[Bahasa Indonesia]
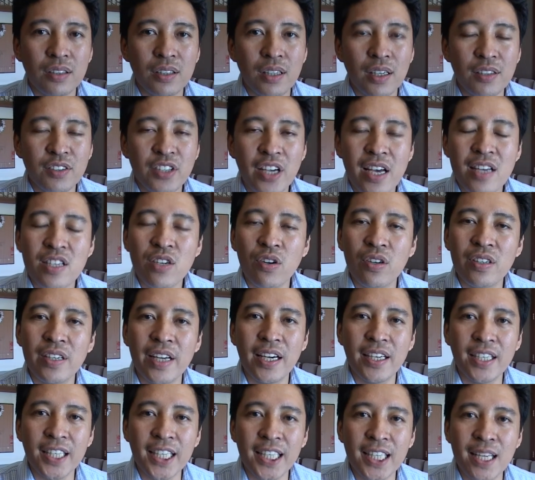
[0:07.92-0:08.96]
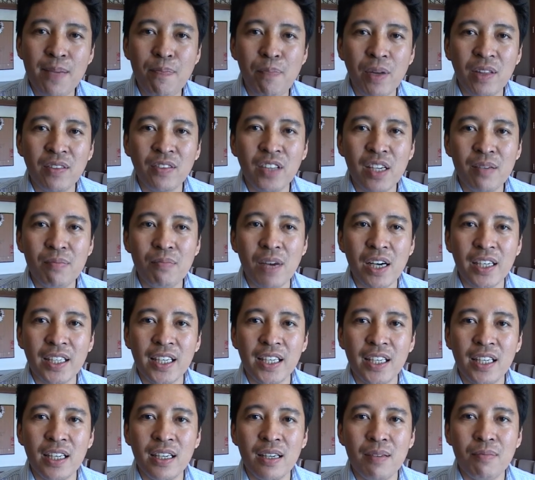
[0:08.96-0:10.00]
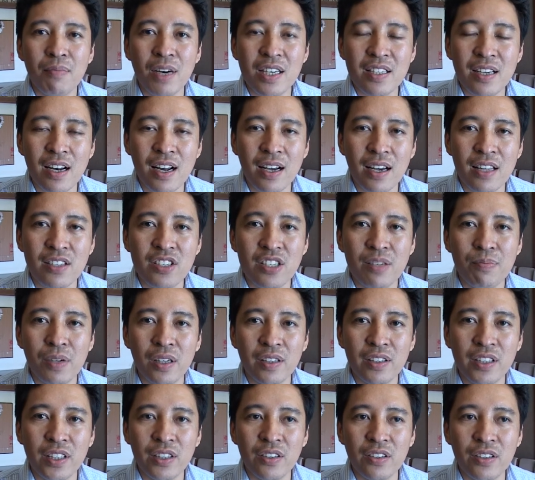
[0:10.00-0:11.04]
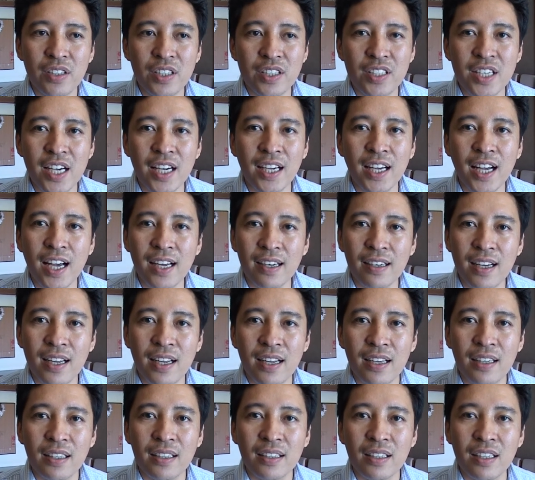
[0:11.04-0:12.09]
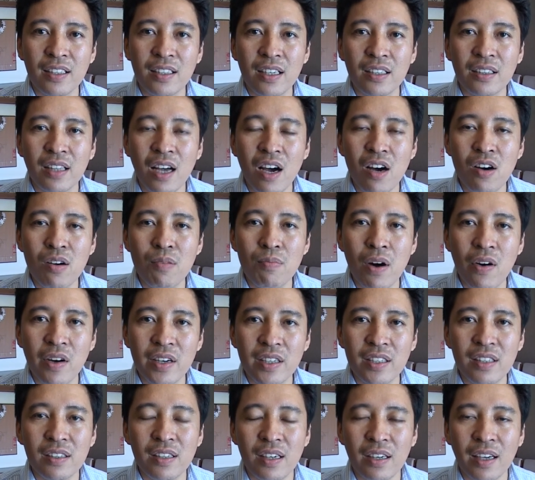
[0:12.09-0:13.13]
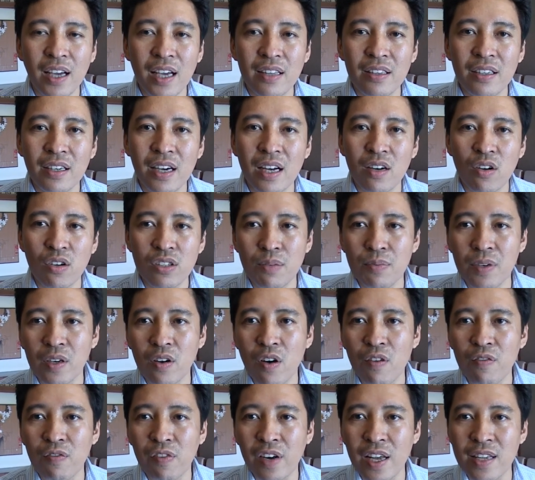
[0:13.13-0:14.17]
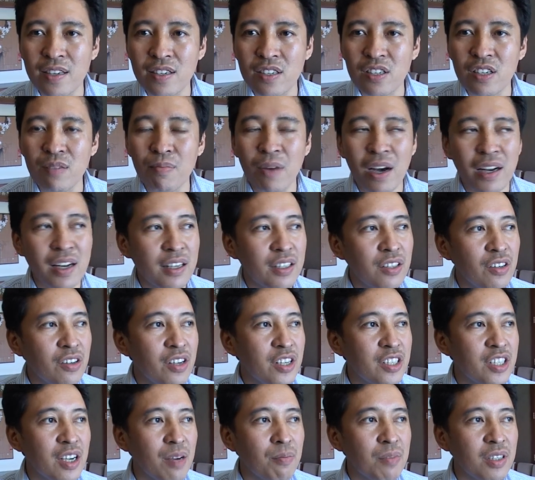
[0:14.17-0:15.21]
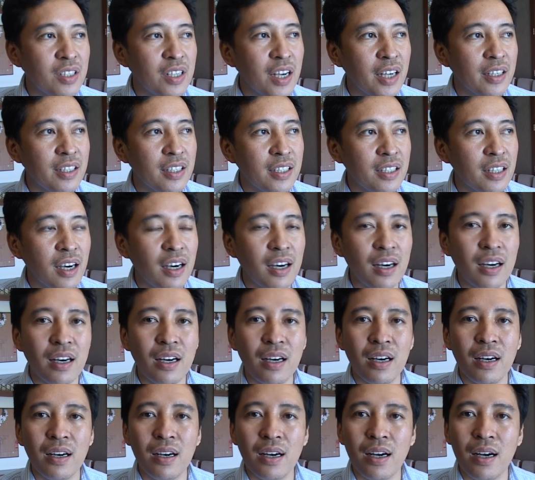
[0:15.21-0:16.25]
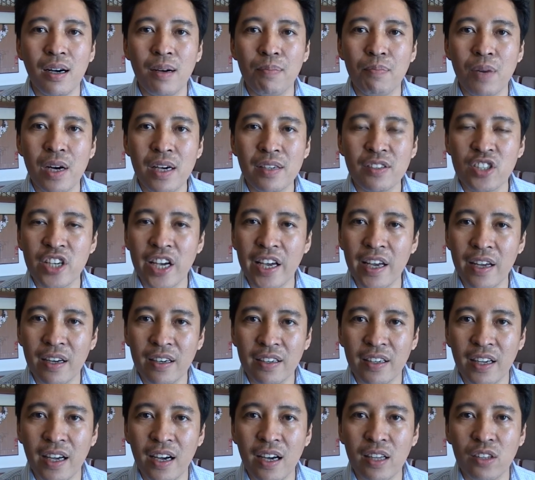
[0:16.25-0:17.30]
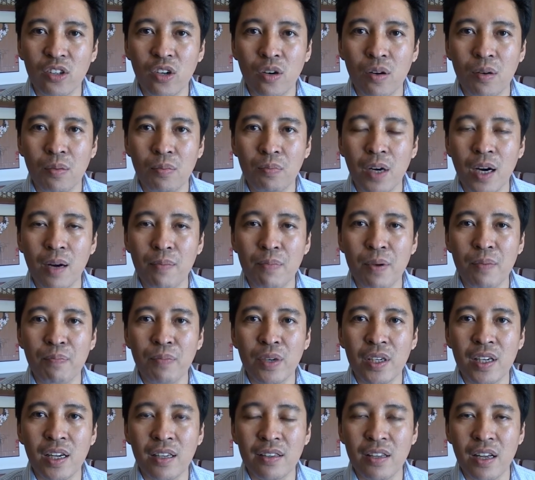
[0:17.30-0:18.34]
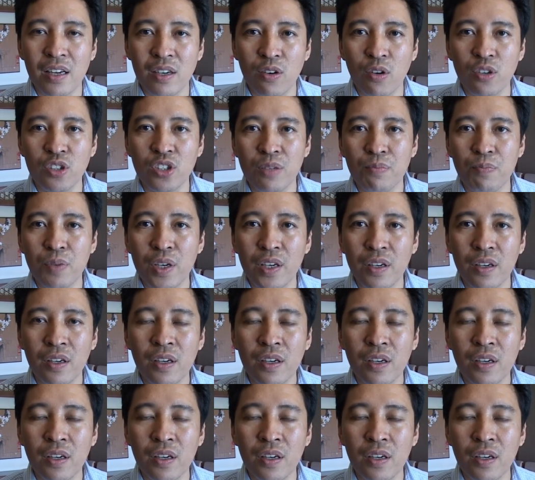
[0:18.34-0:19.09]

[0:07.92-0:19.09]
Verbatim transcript: Ya, CSOD ini penting bagi masyarakat sipil di Indonesia karena kita tahu bahwa ini terkait dengan OGP Conference di mana Indonesia menjadi uh, apa chair ya atau uh, pimpinan dari OGP